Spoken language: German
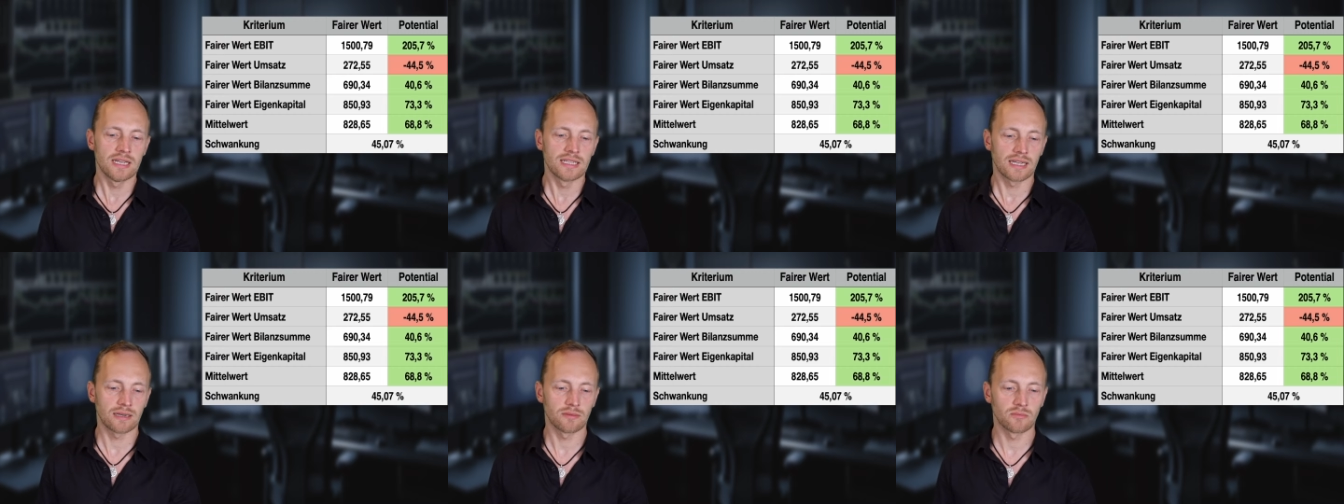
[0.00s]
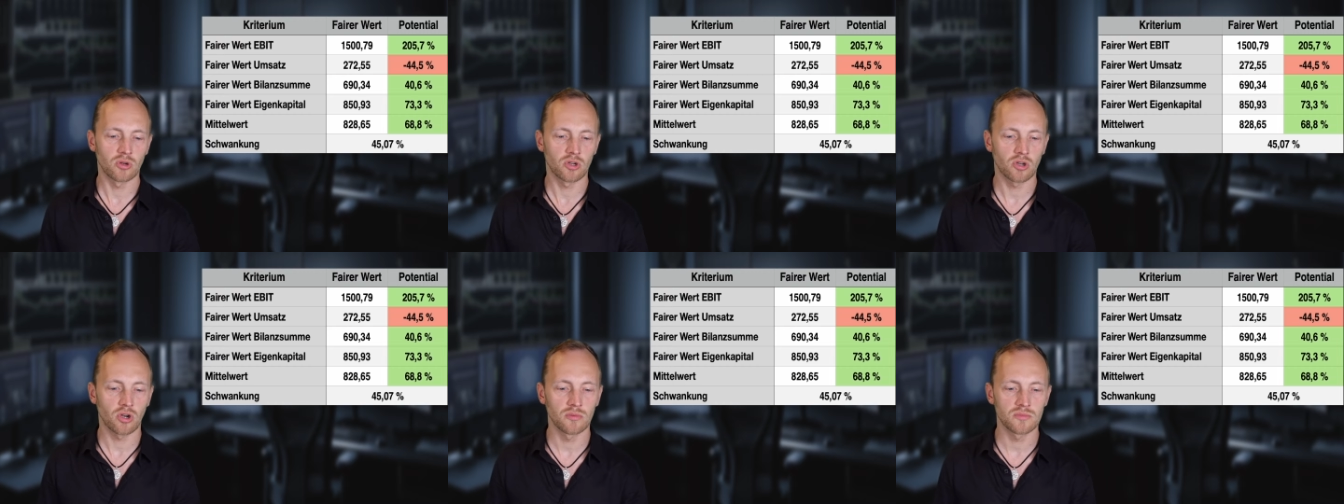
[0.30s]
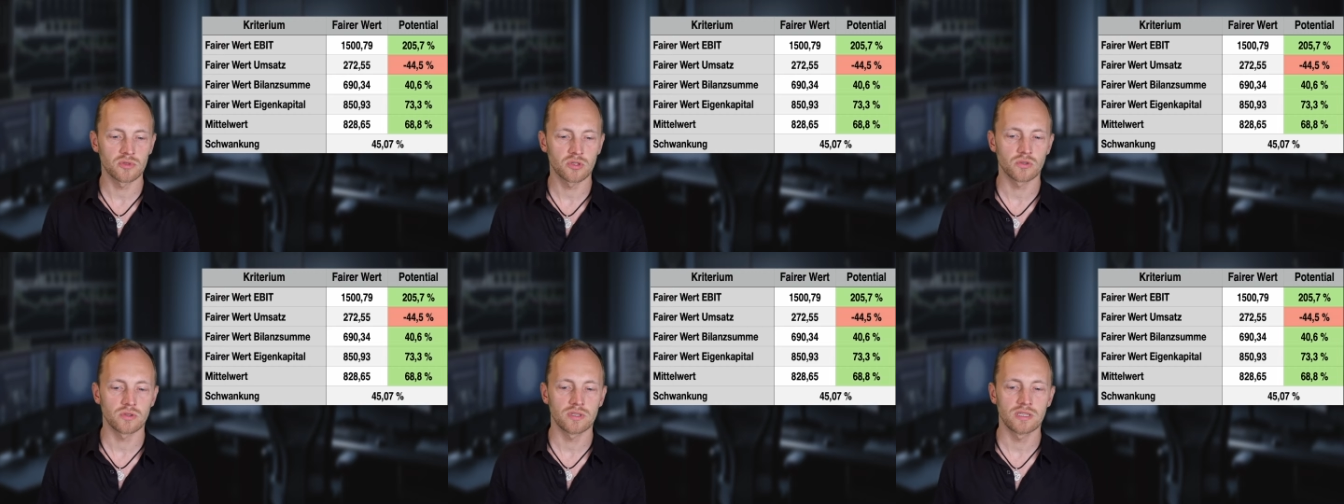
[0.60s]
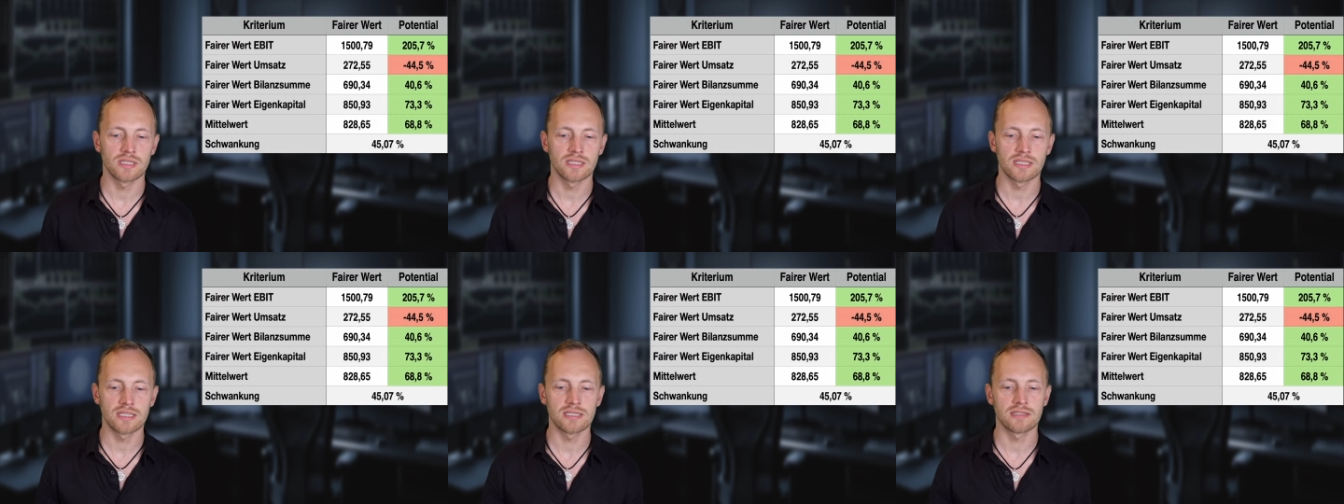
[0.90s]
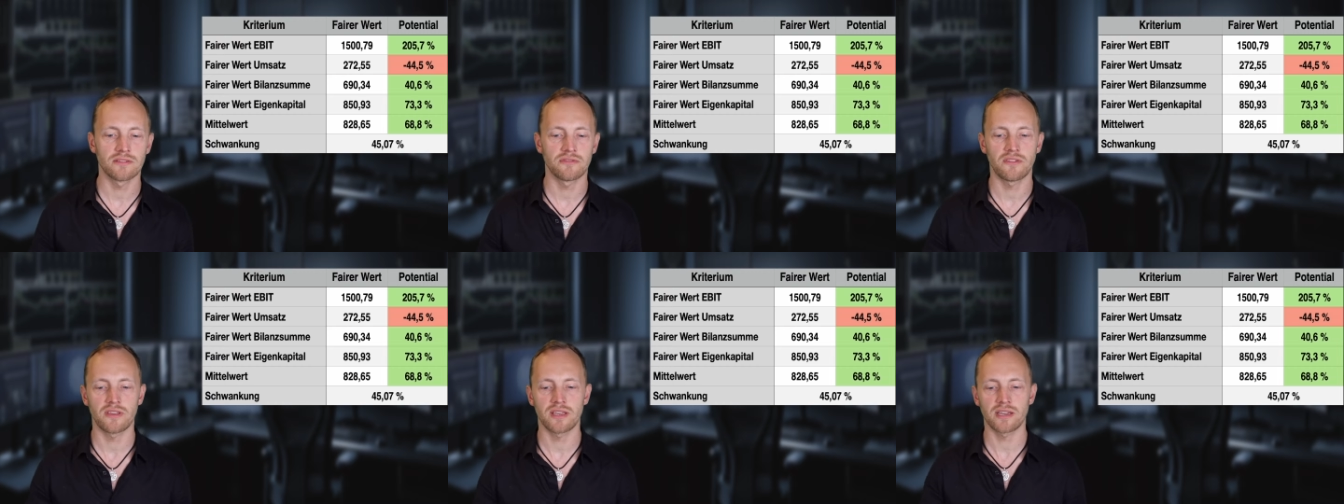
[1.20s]
dann bekommst du hier
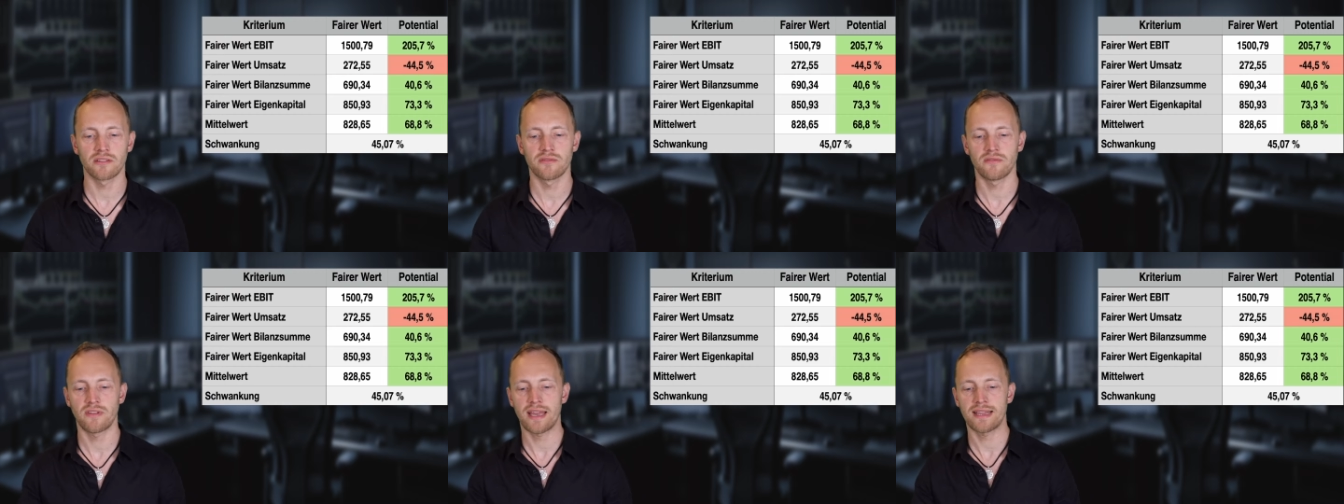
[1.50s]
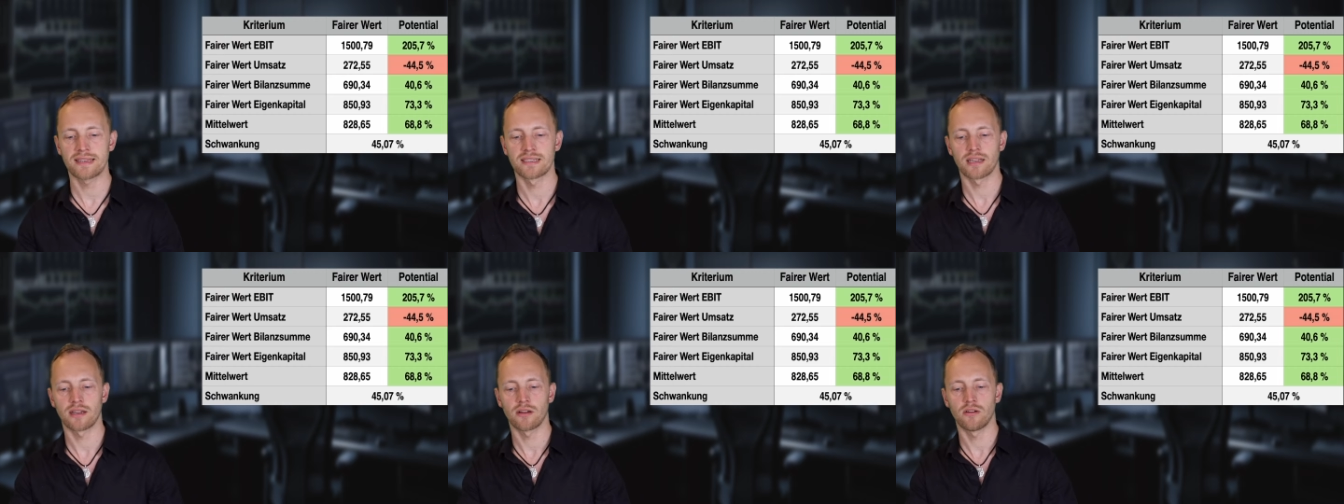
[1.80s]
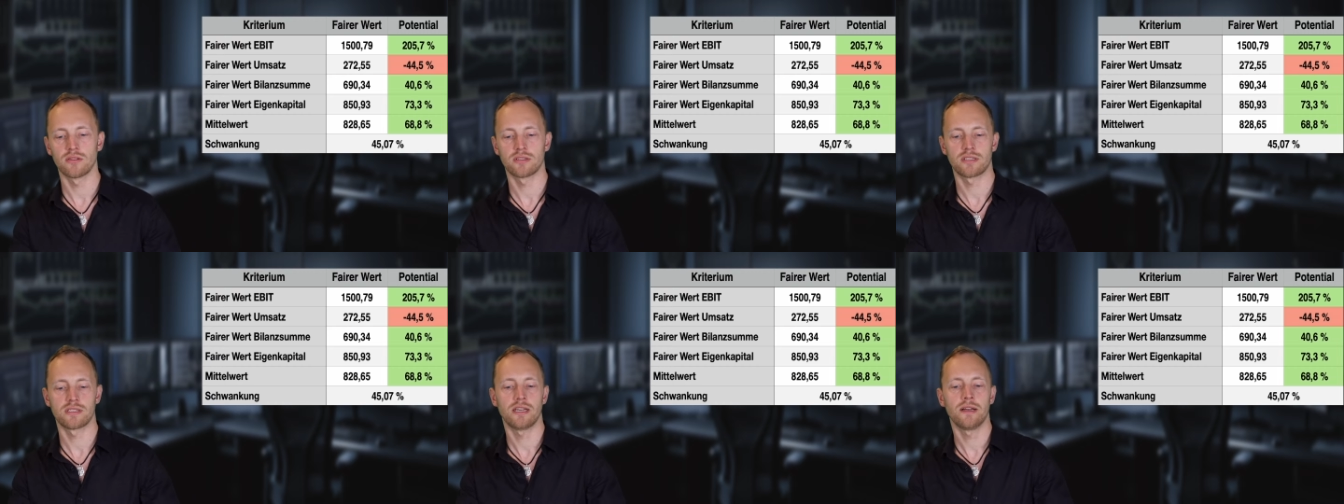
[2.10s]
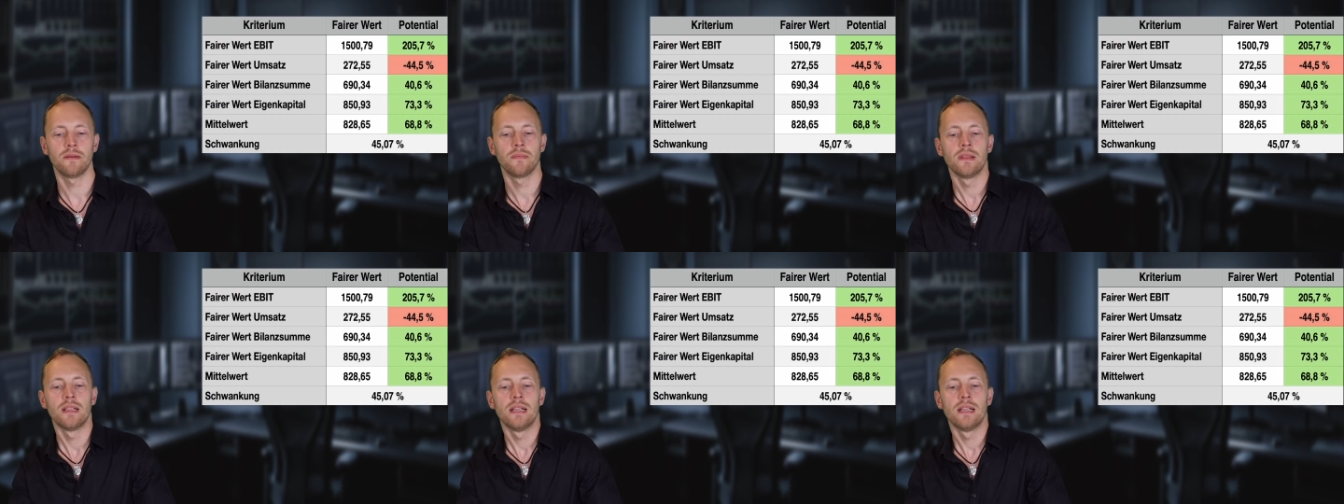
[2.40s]
diese fairen Werte raus, ja?